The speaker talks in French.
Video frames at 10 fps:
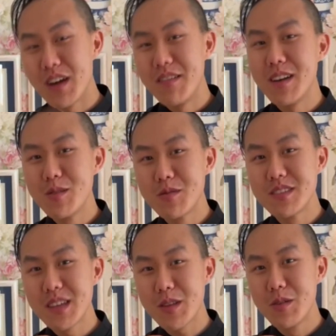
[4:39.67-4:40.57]
travaillons
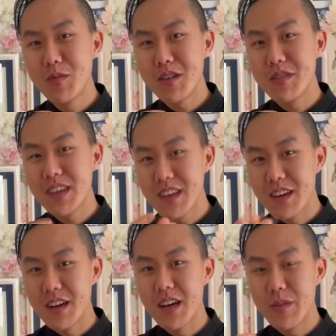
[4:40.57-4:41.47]
directement avec
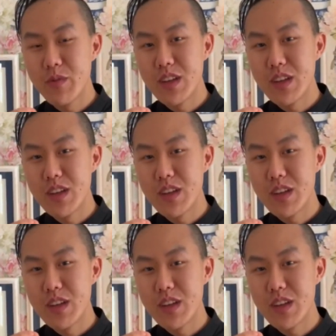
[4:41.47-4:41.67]
euh,